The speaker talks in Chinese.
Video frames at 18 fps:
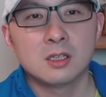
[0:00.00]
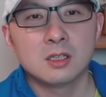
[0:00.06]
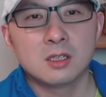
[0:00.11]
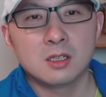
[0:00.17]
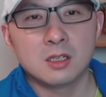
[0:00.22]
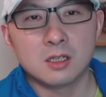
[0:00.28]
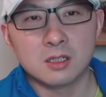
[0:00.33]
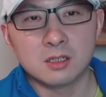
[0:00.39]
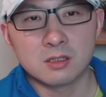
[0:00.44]

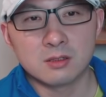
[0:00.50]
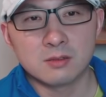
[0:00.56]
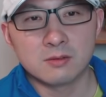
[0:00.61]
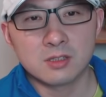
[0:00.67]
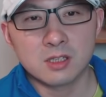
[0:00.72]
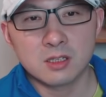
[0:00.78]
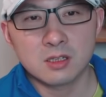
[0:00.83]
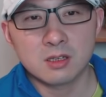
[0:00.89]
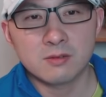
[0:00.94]
呃，
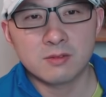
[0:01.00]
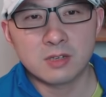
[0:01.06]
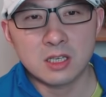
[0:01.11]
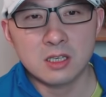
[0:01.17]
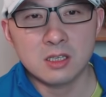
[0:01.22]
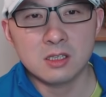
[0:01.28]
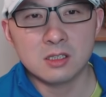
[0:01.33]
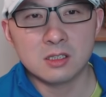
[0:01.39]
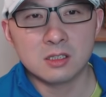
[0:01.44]
现在唯
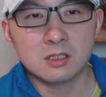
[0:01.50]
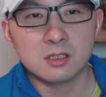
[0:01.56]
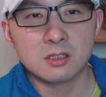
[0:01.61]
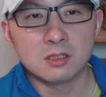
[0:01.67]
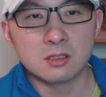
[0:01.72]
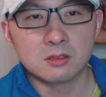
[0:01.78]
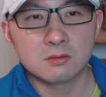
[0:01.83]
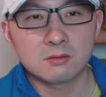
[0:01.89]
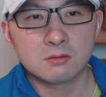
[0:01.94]
一一
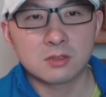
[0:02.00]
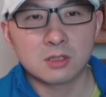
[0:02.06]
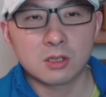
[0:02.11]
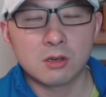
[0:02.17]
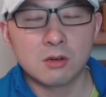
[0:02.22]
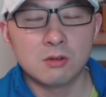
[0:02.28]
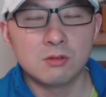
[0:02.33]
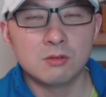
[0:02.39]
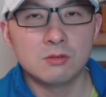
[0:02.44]
个
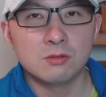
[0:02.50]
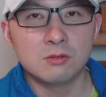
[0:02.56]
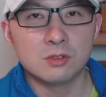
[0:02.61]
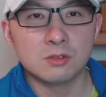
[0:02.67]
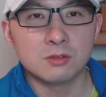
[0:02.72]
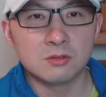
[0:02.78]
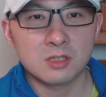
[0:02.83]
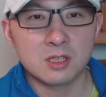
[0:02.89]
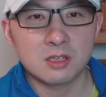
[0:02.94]
偷
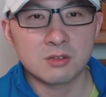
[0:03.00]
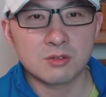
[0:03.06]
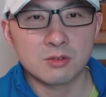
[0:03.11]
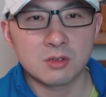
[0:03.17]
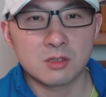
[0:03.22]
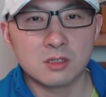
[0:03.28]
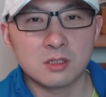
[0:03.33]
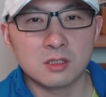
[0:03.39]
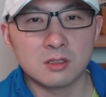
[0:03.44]
邮件确
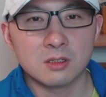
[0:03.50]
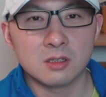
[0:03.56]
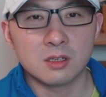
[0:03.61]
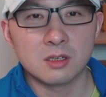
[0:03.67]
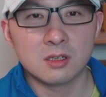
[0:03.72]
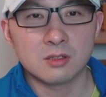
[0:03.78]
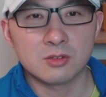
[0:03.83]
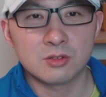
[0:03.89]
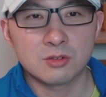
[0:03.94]
认
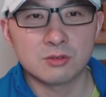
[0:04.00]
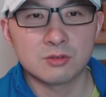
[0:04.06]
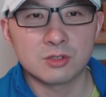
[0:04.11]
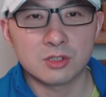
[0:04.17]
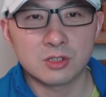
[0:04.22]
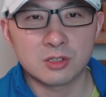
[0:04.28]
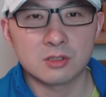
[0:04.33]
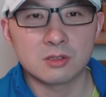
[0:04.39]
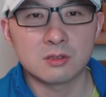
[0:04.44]
的就
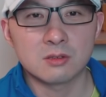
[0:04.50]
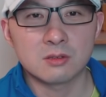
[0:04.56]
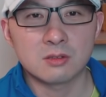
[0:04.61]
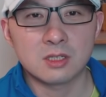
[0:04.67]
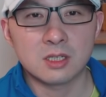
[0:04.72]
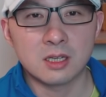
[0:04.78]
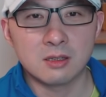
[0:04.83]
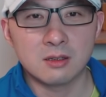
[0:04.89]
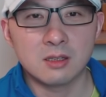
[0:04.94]
是
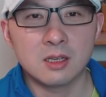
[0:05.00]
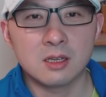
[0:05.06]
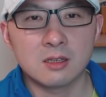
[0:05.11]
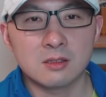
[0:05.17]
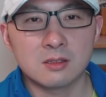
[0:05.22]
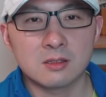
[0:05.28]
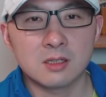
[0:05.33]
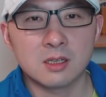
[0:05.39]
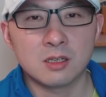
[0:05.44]
前天
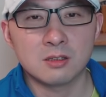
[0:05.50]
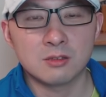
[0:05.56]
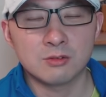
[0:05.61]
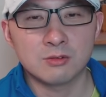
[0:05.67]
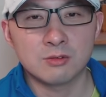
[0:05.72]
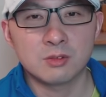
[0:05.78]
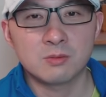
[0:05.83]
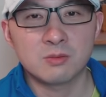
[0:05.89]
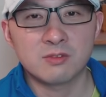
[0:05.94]
在纽
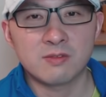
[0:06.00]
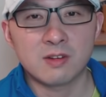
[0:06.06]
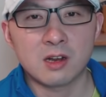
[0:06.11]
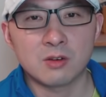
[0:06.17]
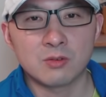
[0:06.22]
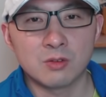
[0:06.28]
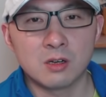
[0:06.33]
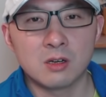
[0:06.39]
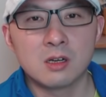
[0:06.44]
约布法
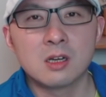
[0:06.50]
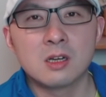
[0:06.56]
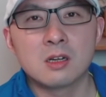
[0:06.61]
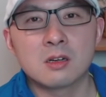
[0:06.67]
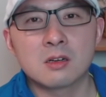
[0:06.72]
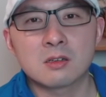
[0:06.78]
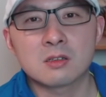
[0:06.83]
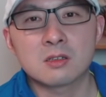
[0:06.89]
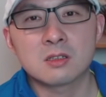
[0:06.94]
罗，
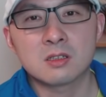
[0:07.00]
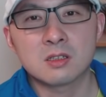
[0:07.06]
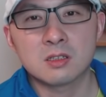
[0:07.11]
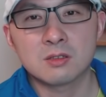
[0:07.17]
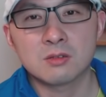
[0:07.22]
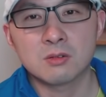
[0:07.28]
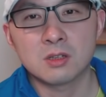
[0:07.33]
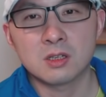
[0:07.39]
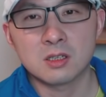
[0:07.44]
二十七
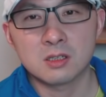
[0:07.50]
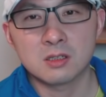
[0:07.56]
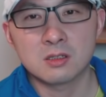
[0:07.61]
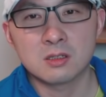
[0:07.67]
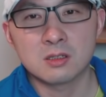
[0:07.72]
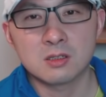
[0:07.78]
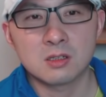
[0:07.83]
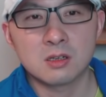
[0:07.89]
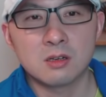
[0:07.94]
岁的一个
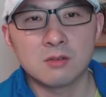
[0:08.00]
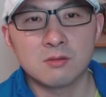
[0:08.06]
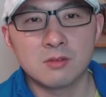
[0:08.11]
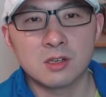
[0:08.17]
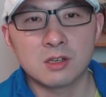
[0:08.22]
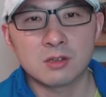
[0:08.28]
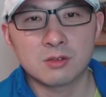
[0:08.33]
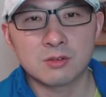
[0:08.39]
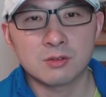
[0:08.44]
人叫威
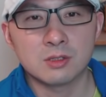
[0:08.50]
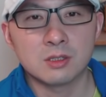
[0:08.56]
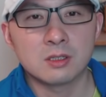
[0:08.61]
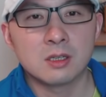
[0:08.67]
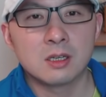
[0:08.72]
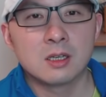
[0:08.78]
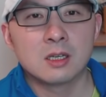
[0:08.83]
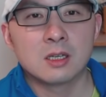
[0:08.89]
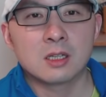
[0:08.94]
尔逊，
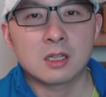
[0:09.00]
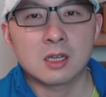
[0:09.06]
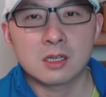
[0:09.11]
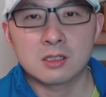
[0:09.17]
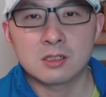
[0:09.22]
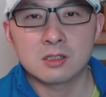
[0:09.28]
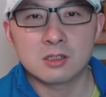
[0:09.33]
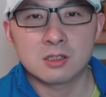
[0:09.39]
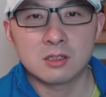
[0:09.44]
他
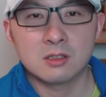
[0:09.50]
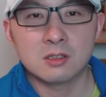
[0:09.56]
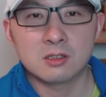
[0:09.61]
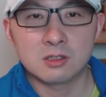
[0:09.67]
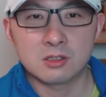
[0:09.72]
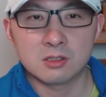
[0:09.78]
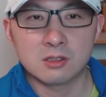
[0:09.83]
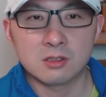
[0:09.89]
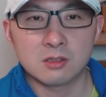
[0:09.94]
是真的
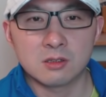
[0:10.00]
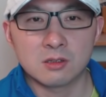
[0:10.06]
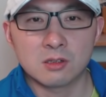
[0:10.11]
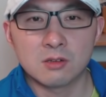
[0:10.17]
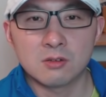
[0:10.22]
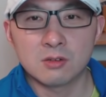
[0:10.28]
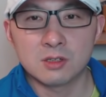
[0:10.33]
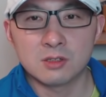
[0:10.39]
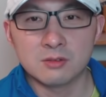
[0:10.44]
是
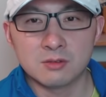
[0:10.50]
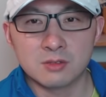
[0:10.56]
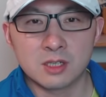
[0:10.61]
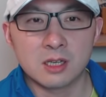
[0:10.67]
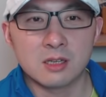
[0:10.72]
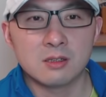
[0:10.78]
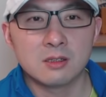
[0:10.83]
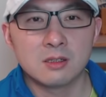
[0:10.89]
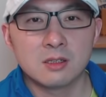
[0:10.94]
偷了邮
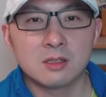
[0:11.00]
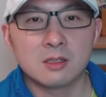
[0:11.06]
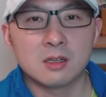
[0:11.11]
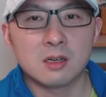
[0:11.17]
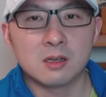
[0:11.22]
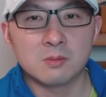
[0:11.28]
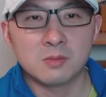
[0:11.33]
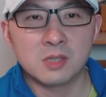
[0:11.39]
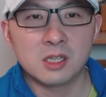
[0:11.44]
件
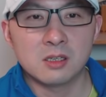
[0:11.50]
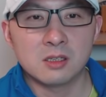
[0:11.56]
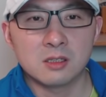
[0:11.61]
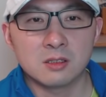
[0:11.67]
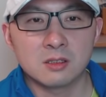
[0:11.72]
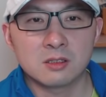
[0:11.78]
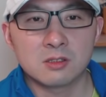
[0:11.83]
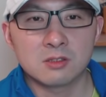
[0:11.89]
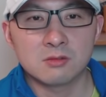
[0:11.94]
啊，面临
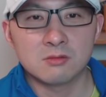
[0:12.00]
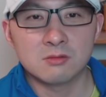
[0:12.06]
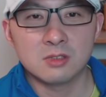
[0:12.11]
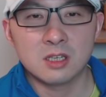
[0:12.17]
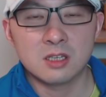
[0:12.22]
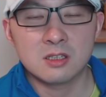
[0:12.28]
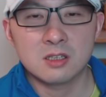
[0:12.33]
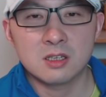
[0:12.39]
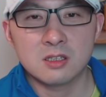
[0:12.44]
的是五
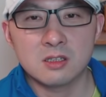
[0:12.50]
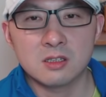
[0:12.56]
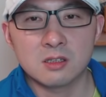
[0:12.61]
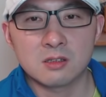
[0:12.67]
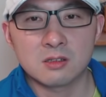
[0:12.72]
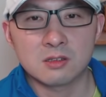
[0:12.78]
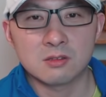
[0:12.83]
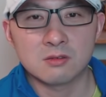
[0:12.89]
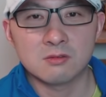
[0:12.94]
年监禁、
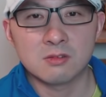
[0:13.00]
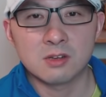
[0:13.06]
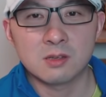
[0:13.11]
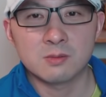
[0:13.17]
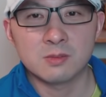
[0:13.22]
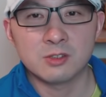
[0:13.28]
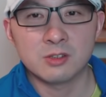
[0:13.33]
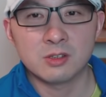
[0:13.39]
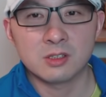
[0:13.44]
二十五万
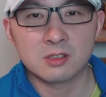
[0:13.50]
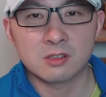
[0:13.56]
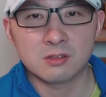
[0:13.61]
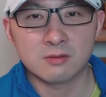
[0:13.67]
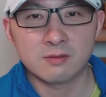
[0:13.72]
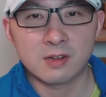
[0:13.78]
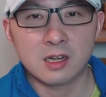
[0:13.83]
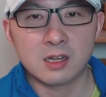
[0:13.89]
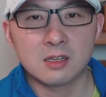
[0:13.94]
美元的惩
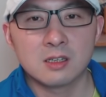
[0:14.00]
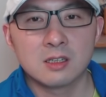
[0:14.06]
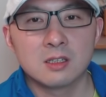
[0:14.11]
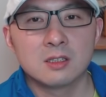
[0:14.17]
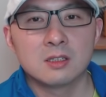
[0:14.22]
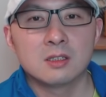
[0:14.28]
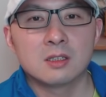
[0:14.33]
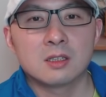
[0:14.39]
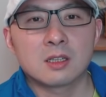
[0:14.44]
罚。
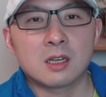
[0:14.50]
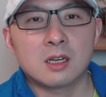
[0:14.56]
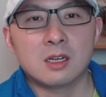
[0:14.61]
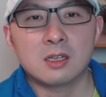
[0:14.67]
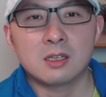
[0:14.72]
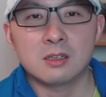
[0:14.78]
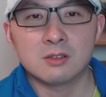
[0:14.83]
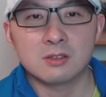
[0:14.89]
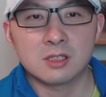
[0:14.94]

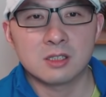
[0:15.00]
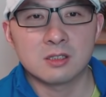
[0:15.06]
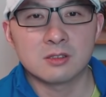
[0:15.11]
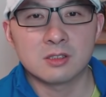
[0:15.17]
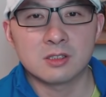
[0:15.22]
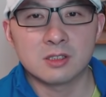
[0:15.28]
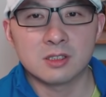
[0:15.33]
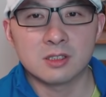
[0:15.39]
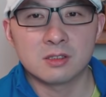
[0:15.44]
他好像
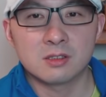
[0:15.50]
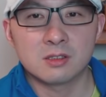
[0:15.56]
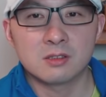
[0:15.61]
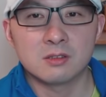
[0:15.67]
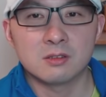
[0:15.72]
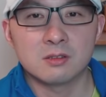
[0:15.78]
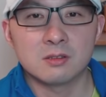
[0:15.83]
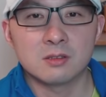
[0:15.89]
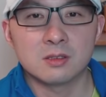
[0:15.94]
是也
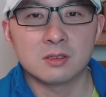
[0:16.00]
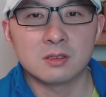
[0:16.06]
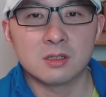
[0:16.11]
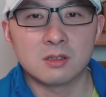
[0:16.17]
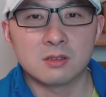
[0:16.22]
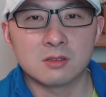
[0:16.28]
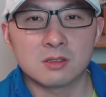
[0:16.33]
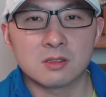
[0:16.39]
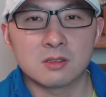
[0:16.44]
是
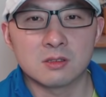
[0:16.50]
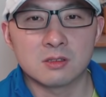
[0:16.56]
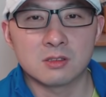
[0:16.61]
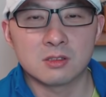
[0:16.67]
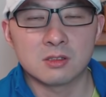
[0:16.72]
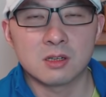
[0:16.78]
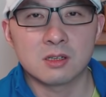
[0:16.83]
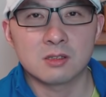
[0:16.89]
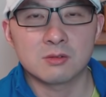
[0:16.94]
要辞职
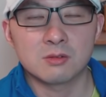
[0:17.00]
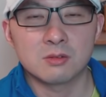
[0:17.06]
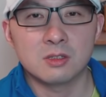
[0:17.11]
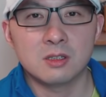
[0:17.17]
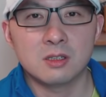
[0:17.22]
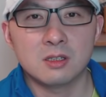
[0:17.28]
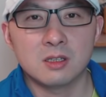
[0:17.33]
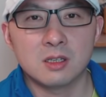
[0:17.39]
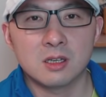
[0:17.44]
了，所以
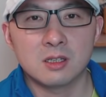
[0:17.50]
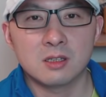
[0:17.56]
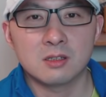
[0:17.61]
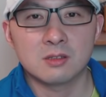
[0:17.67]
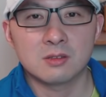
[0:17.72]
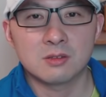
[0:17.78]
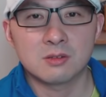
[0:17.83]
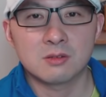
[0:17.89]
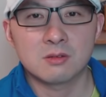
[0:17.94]
那天呢，
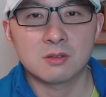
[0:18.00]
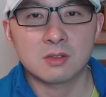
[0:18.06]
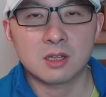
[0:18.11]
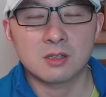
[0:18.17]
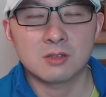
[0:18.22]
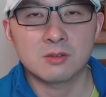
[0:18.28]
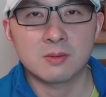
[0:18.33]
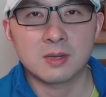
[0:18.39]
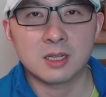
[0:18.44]
他
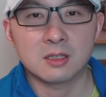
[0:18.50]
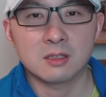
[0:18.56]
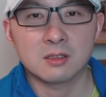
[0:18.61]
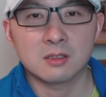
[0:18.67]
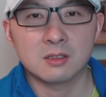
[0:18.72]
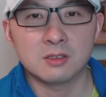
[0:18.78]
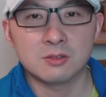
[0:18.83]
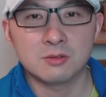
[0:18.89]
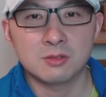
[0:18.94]
就把这
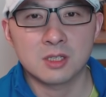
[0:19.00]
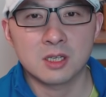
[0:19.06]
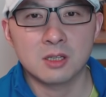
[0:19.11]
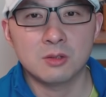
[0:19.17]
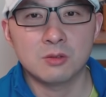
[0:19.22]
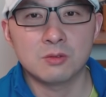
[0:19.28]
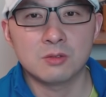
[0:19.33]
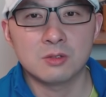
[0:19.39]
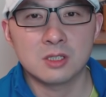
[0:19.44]
个邮件
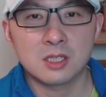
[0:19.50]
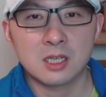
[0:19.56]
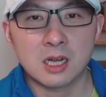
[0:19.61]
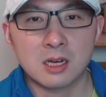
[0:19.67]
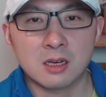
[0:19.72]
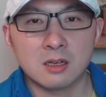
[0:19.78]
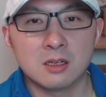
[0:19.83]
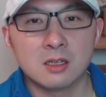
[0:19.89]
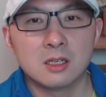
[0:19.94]
弄回家
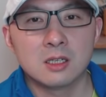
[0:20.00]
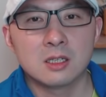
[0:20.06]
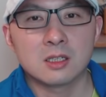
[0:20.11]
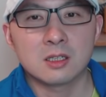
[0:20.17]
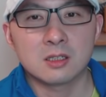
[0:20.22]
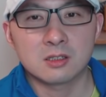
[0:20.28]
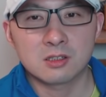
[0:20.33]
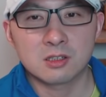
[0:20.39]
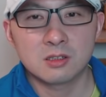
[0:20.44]
了，他
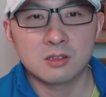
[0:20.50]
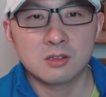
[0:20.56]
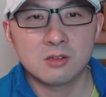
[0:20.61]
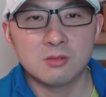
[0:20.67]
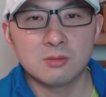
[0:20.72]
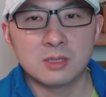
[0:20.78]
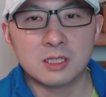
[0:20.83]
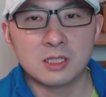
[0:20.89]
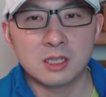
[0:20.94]
的车的后
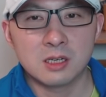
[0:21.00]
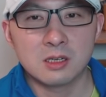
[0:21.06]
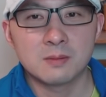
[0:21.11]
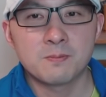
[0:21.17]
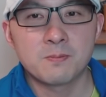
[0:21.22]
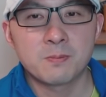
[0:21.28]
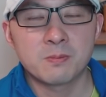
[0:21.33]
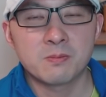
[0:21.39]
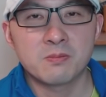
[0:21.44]
备箱。
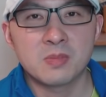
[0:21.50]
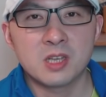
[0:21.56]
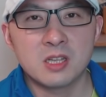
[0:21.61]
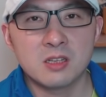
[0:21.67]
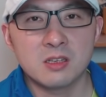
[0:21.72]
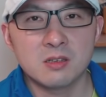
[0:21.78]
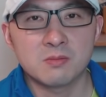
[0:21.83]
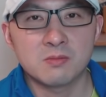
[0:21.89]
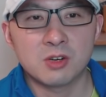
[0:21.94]
边
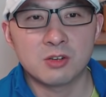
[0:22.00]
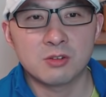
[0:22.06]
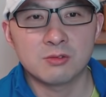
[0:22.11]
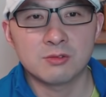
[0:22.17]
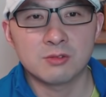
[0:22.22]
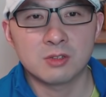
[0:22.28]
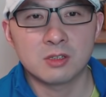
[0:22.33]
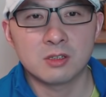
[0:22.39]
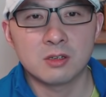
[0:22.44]
境保护
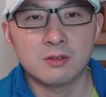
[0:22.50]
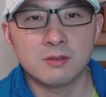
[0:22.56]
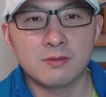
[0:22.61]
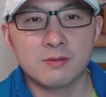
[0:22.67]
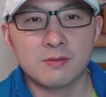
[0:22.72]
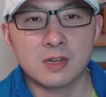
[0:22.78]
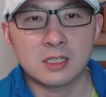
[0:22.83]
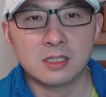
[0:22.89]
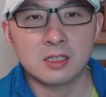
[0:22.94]
局的人
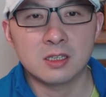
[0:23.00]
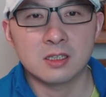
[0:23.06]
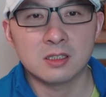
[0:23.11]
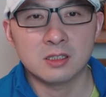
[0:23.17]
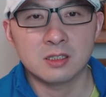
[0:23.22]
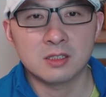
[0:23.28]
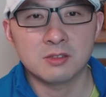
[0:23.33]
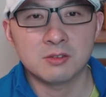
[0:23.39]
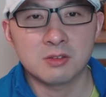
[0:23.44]
发现一
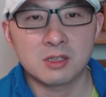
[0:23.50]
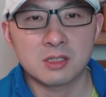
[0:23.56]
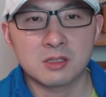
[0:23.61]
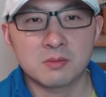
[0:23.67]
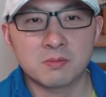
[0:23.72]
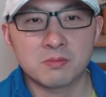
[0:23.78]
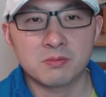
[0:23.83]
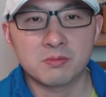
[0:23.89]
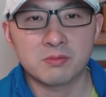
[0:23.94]
个
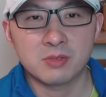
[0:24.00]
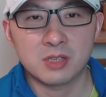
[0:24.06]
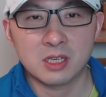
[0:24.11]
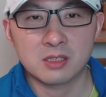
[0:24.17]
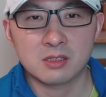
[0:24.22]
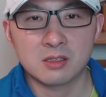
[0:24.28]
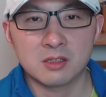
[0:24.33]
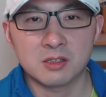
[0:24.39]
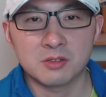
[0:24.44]

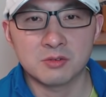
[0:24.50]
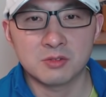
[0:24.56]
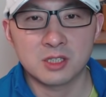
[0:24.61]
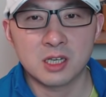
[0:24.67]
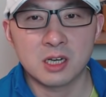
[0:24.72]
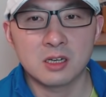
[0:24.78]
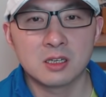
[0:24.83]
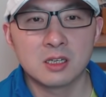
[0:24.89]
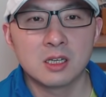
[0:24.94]
USPS 的邮
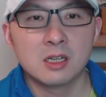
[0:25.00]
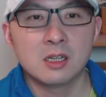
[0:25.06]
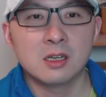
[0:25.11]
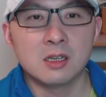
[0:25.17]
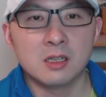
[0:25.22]
箱里